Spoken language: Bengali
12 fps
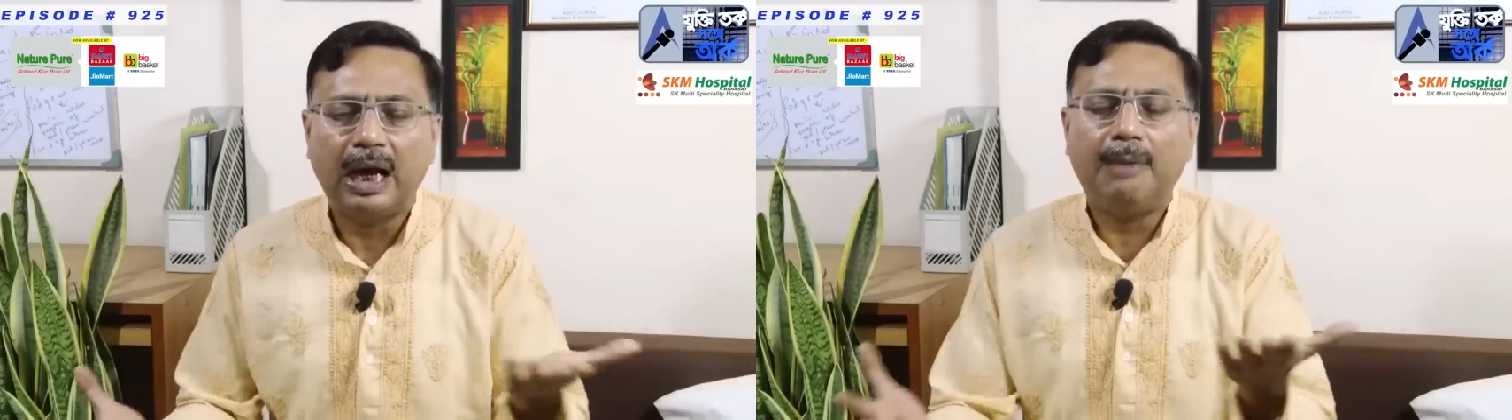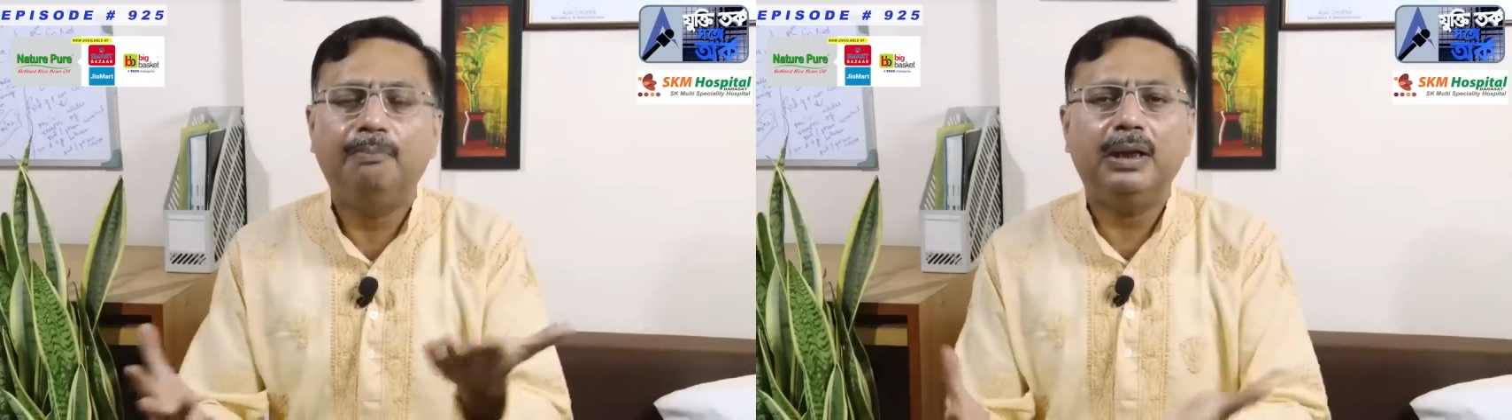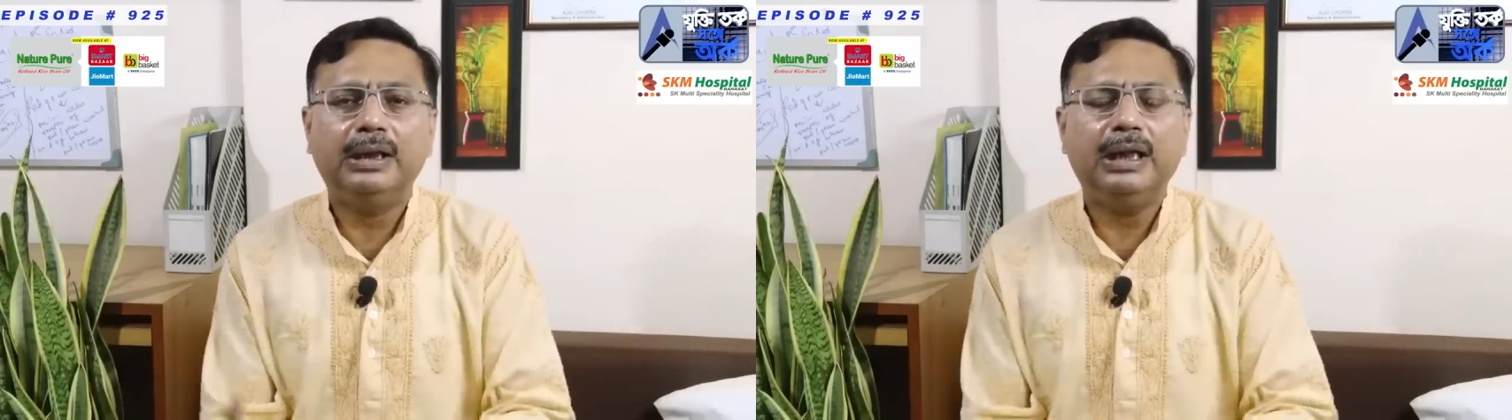
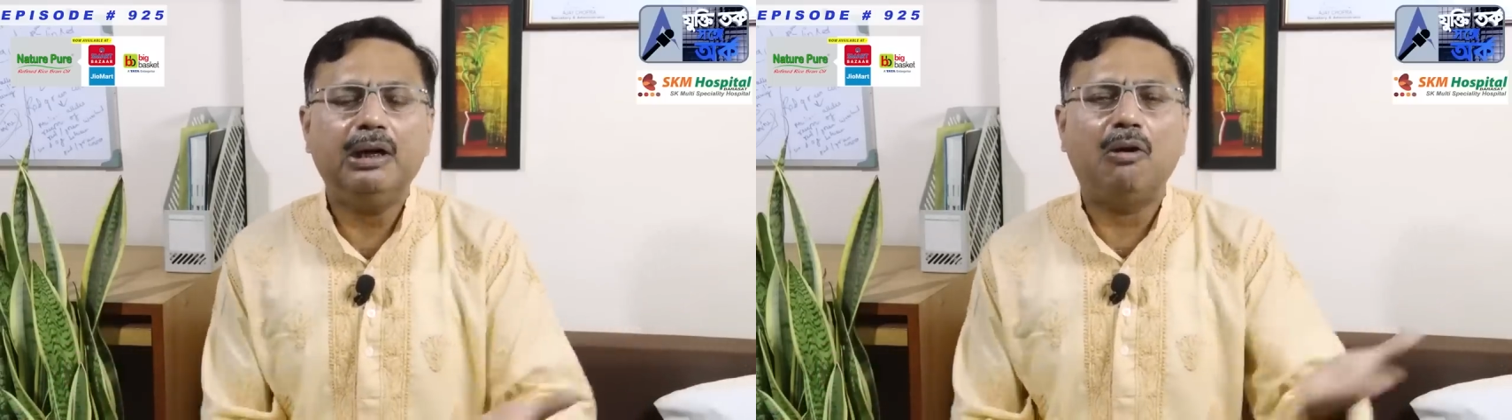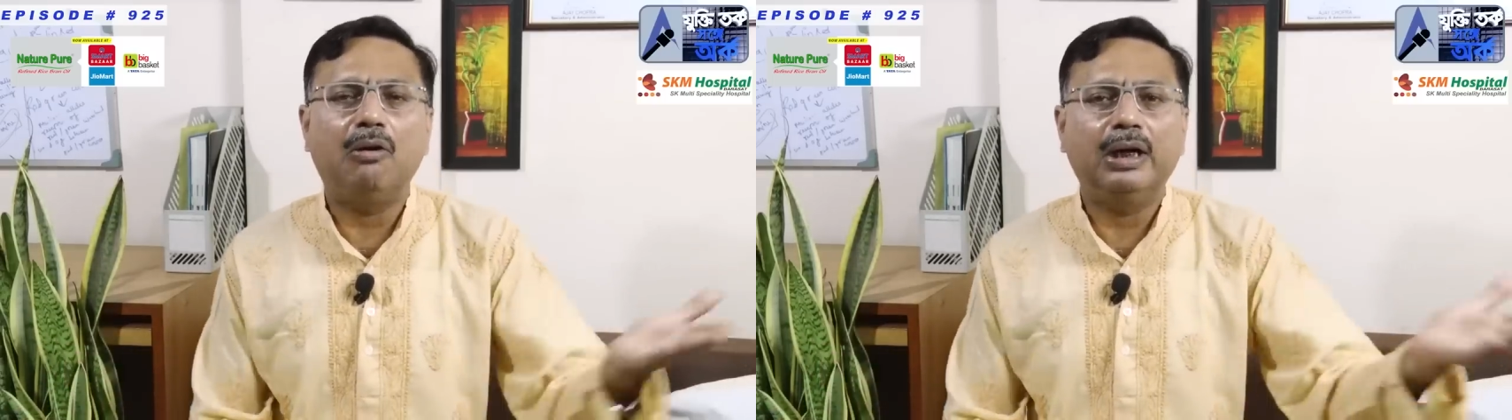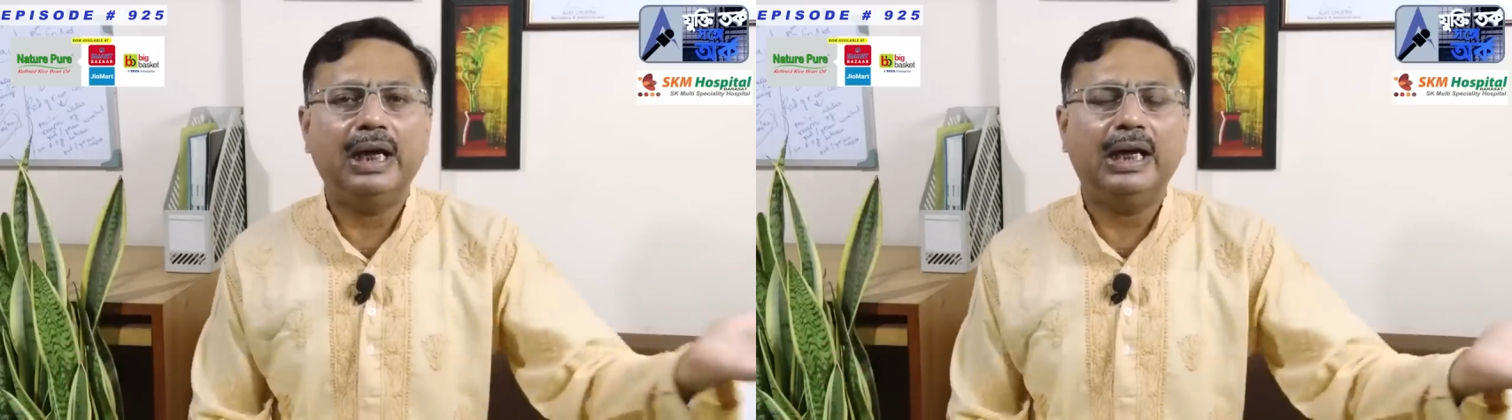আপনাদের
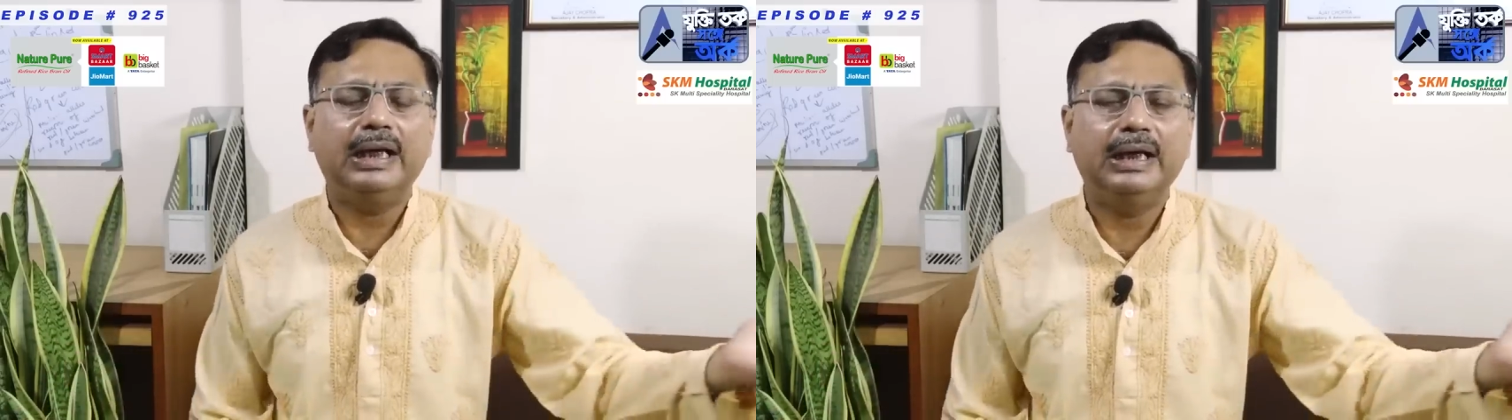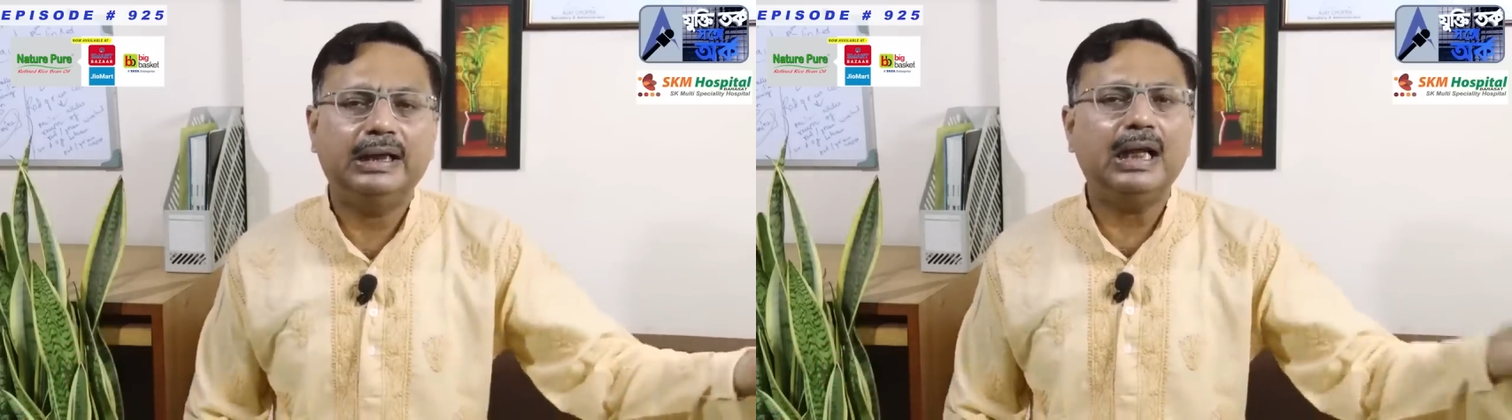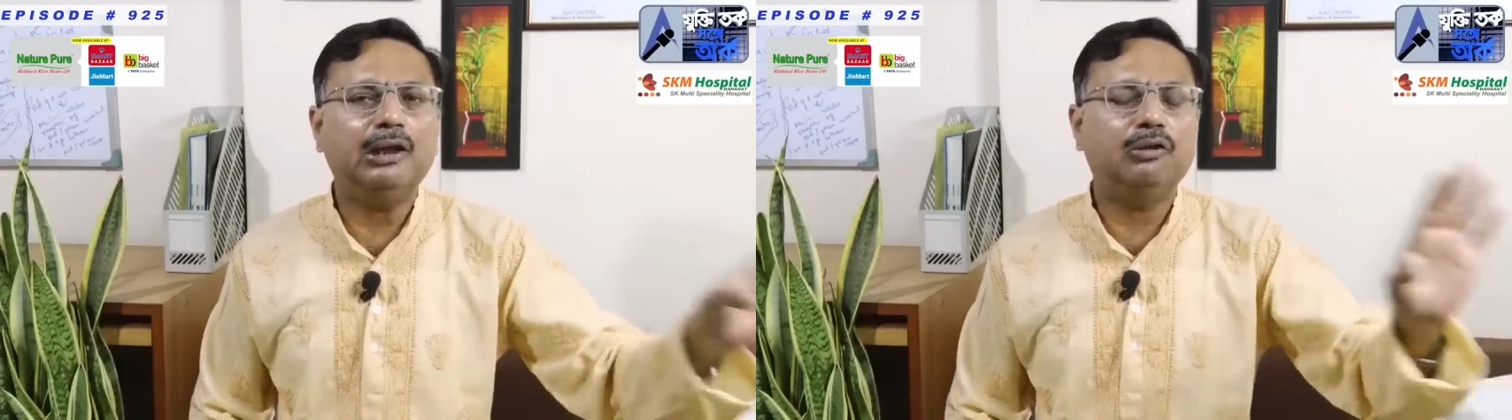অনেক
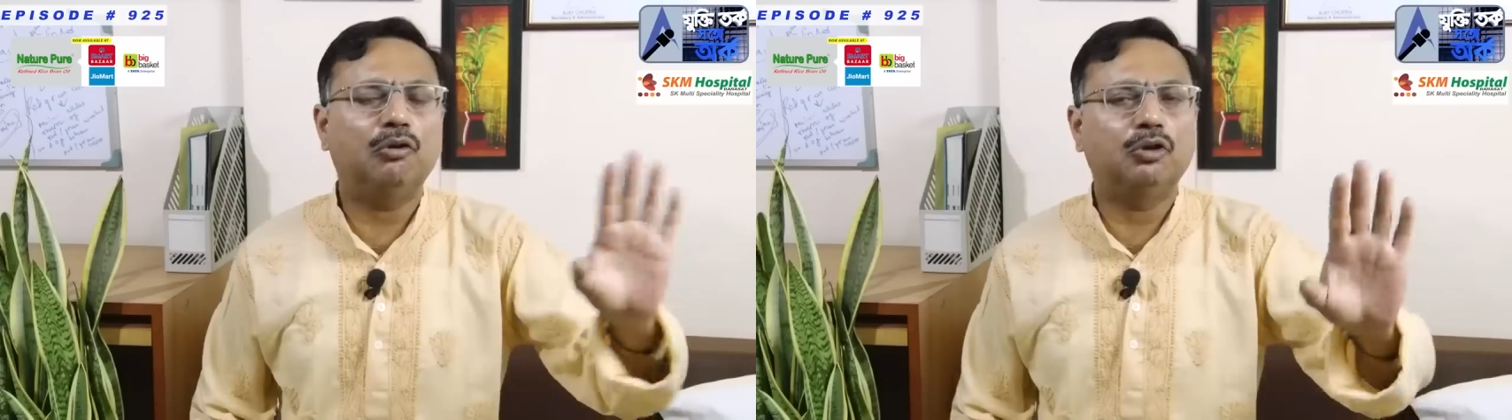নেতা